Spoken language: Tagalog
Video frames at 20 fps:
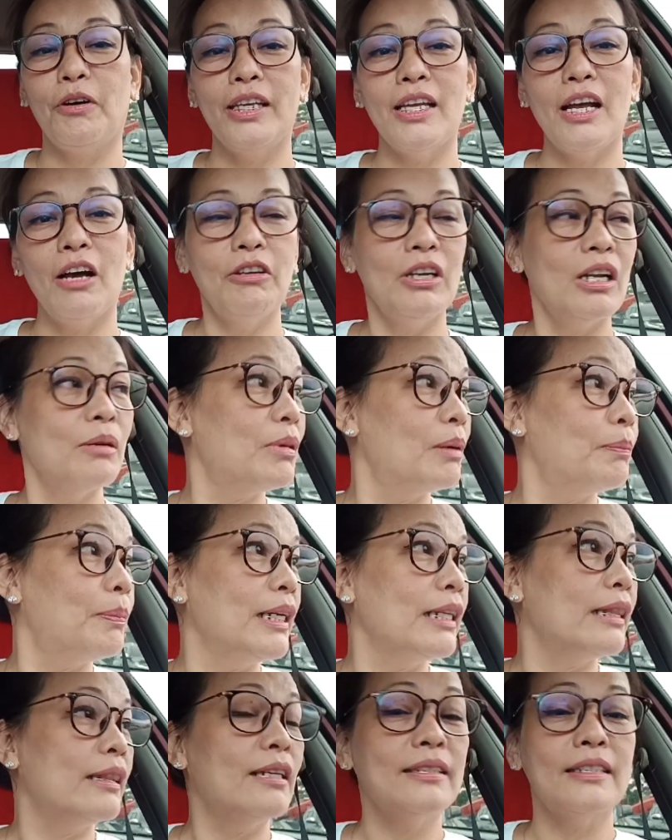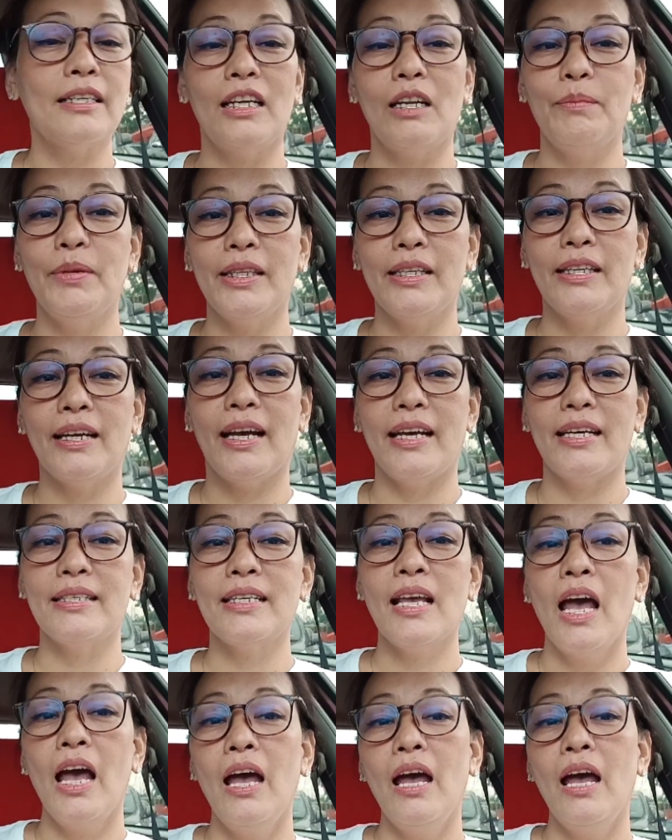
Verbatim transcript: Kaya ako nagpapalit ng salamin, guys.